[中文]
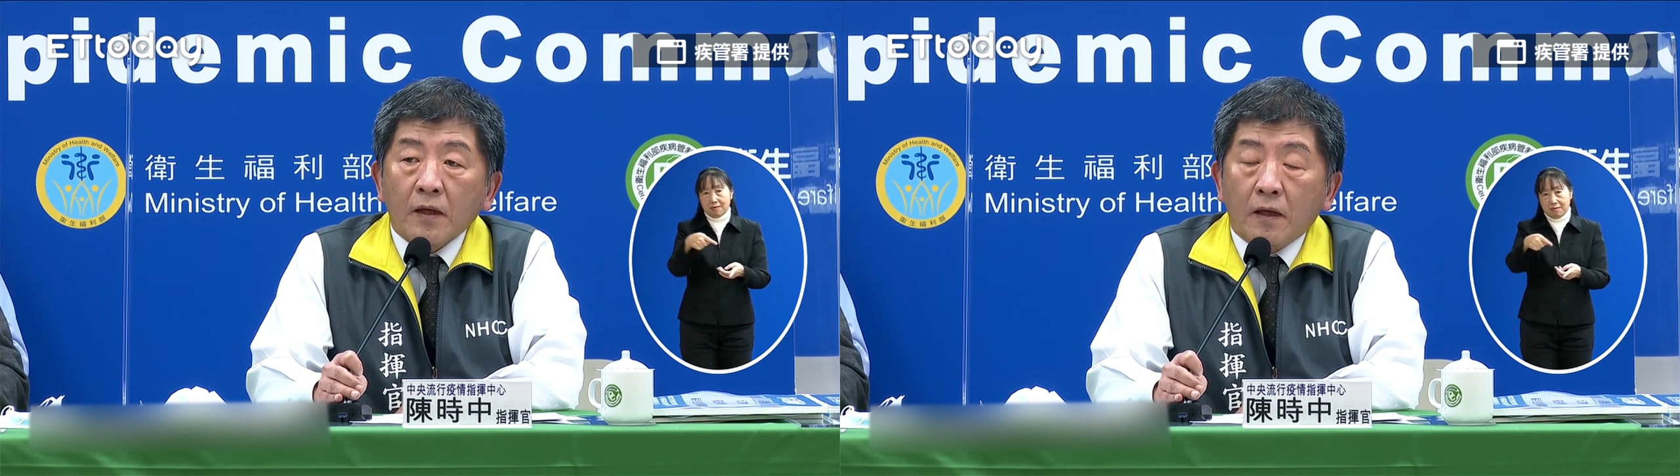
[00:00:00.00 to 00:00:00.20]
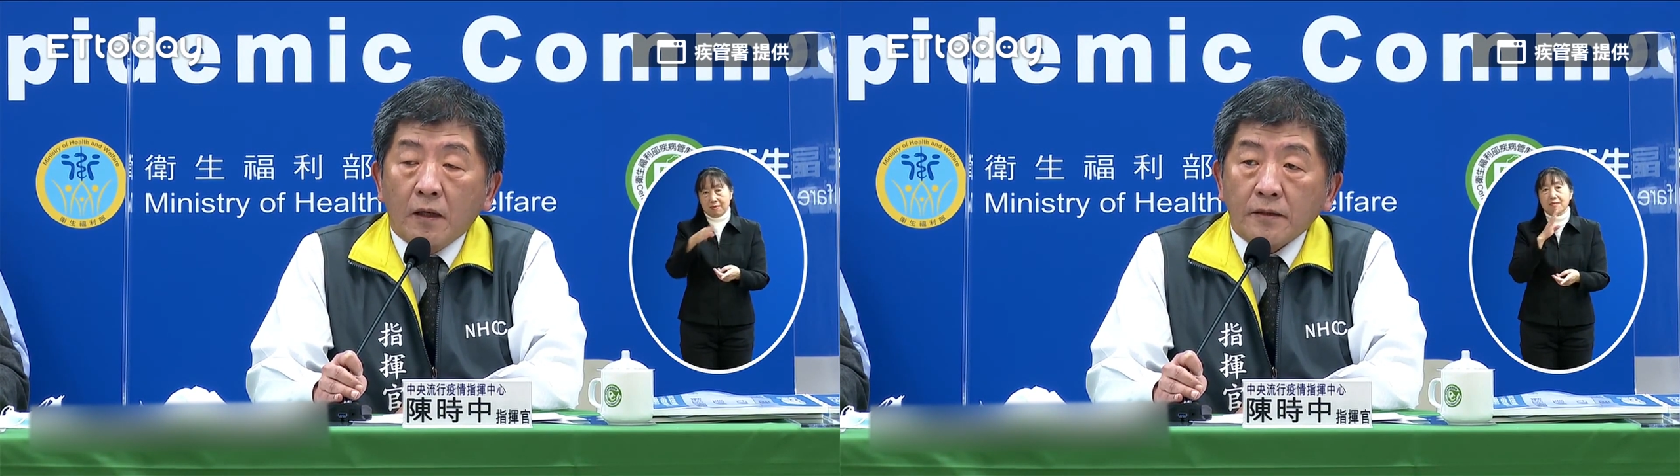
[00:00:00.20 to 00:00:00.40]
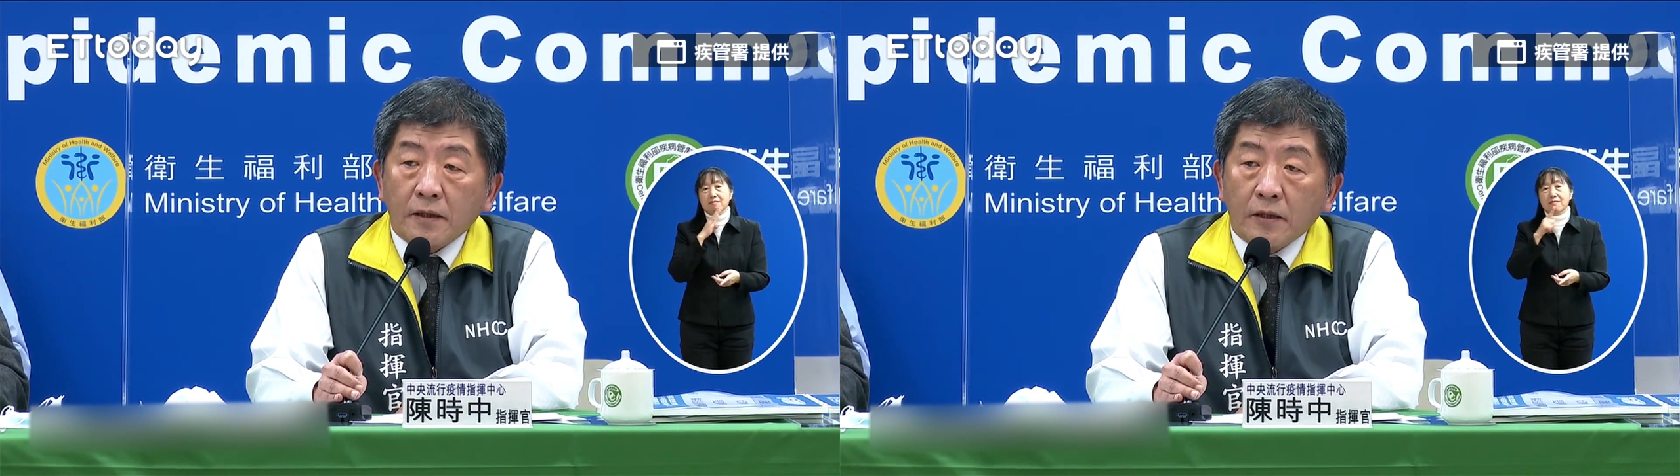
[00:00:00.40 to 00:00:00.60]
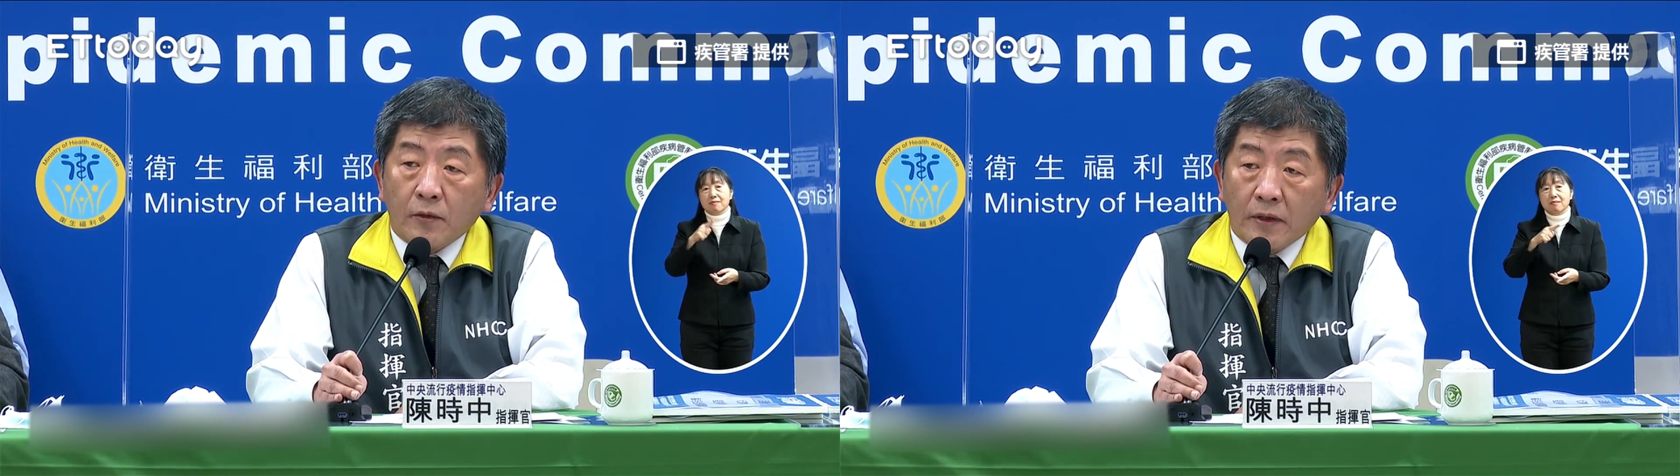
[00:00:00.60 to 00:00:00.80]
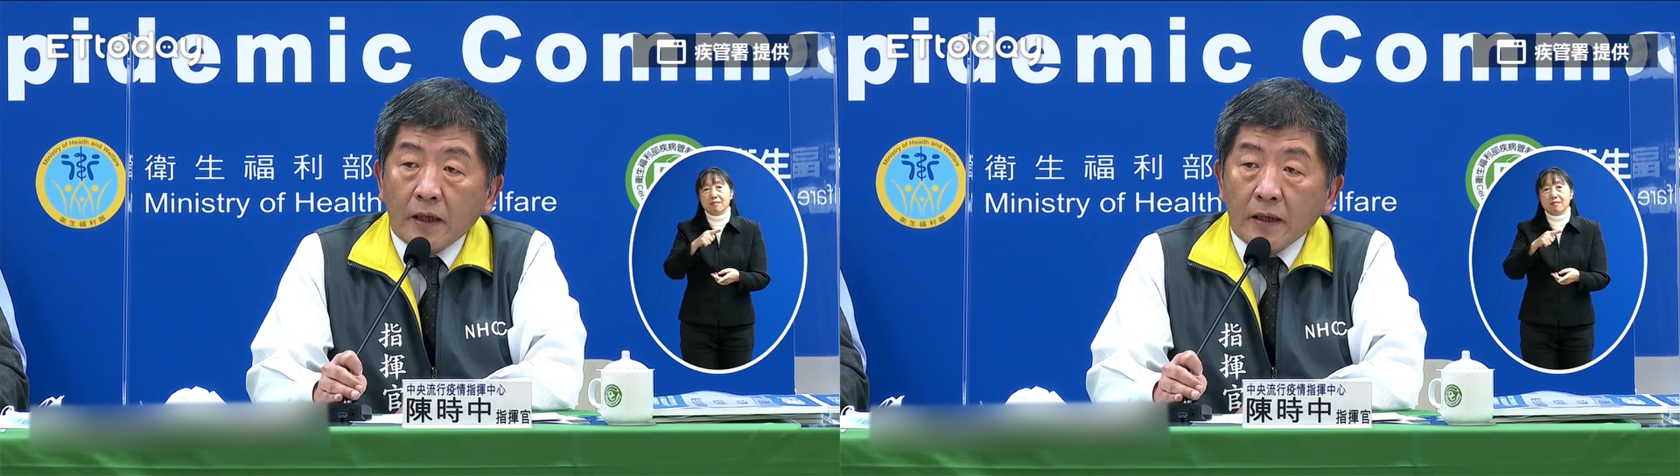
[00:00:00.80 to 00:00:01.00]
好，替
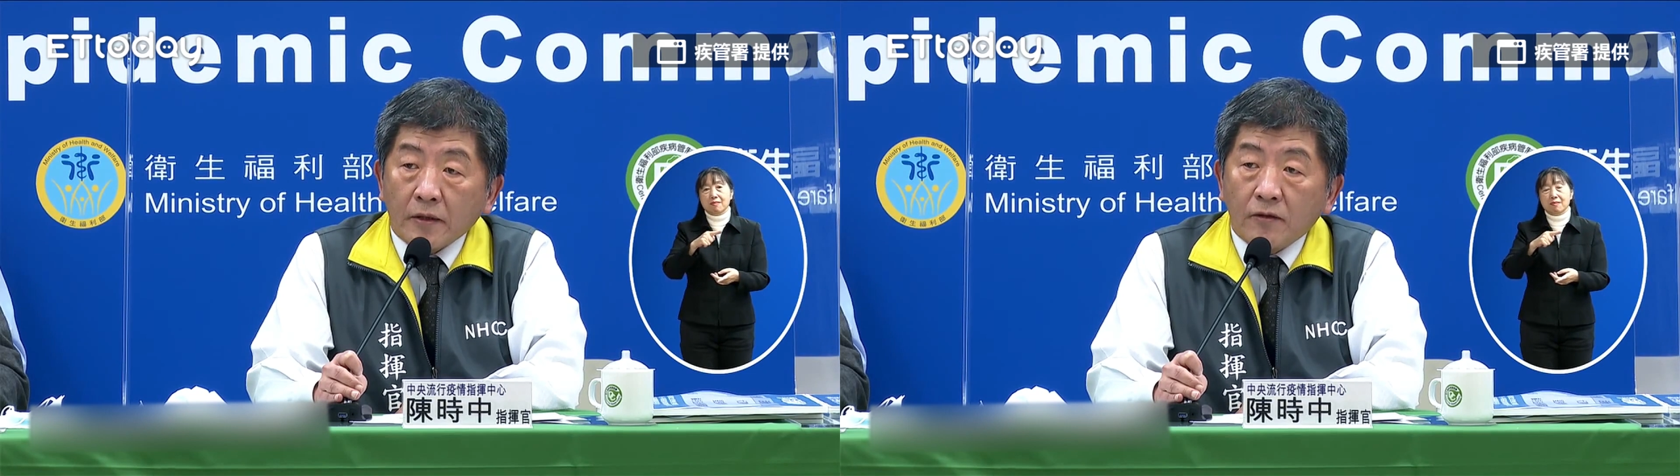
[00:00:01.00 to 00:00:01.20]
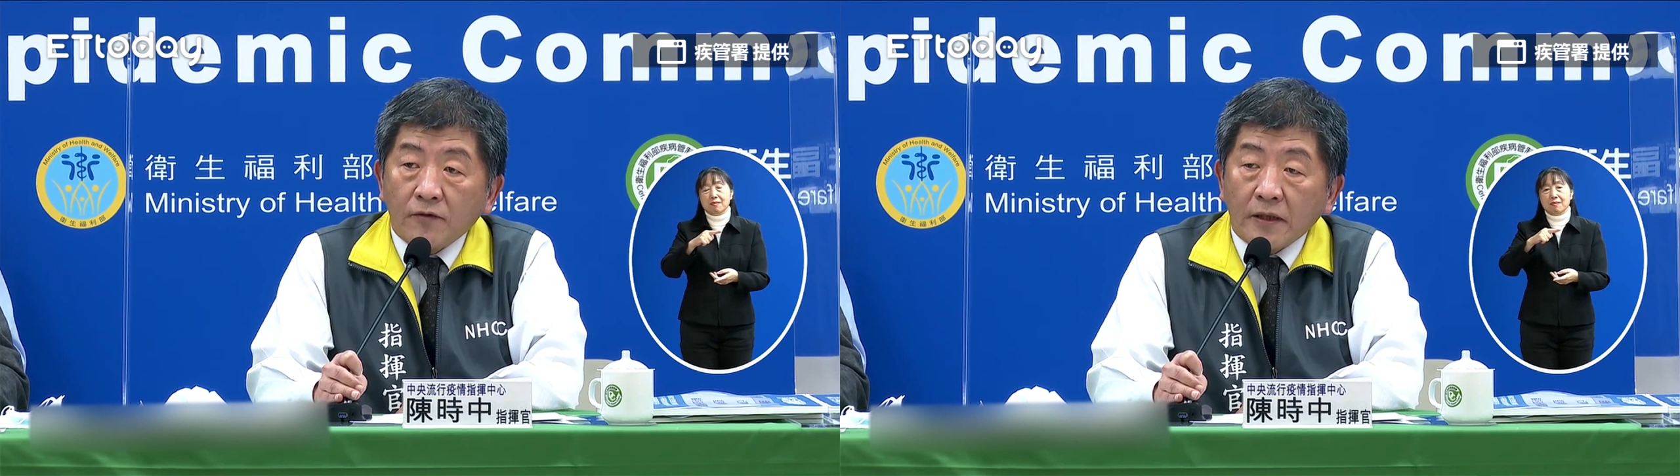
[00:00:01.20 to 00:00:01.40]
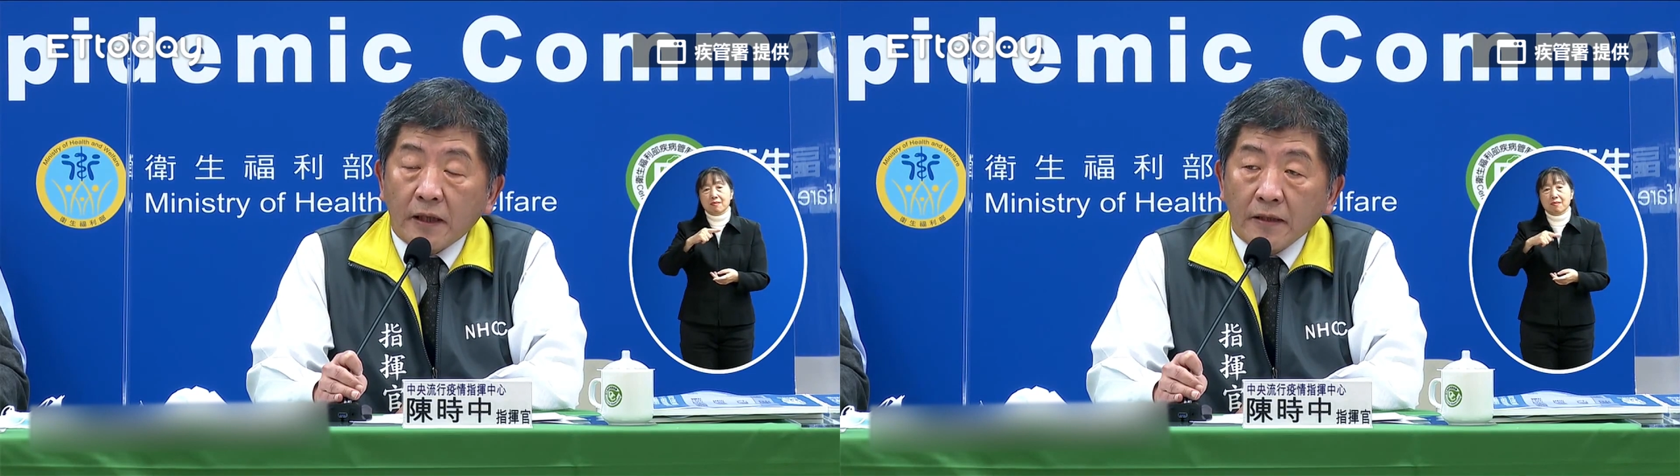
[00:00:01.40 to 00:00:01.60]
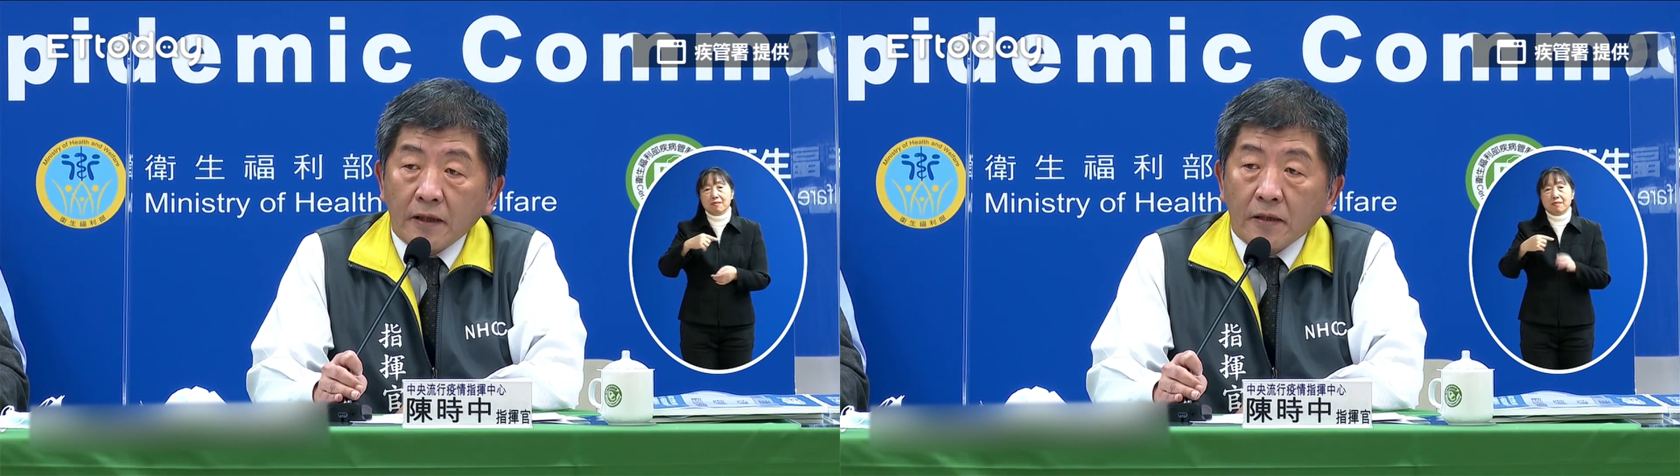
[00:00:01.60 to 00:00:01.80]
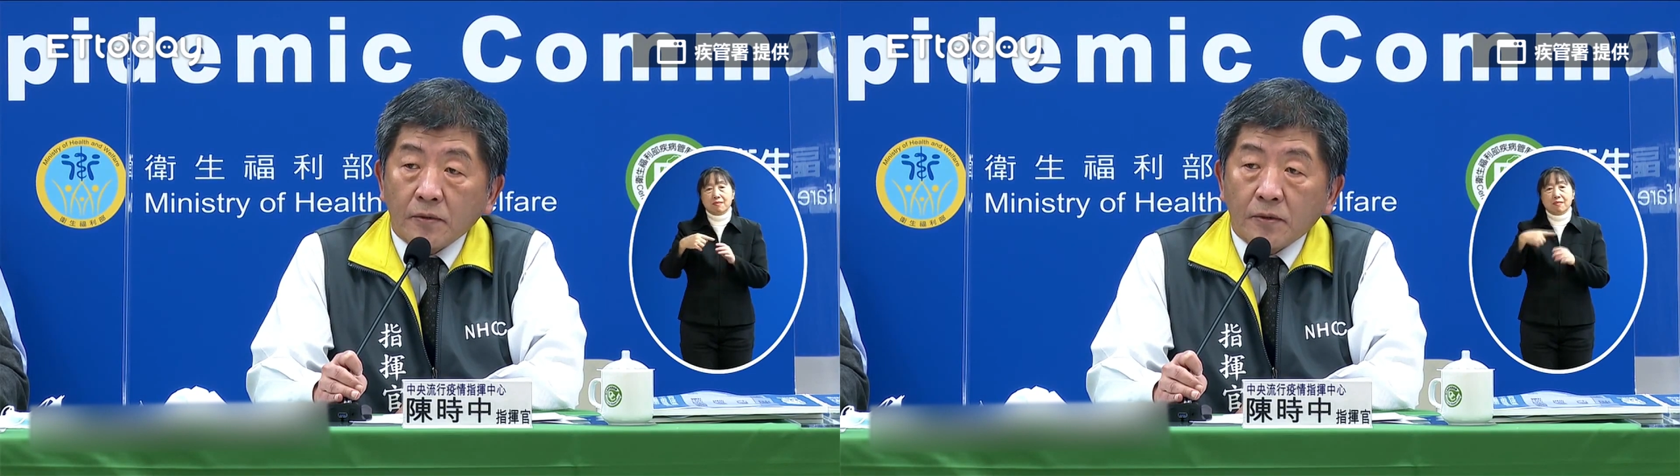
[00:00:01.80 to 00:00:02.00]
原来 COVID-19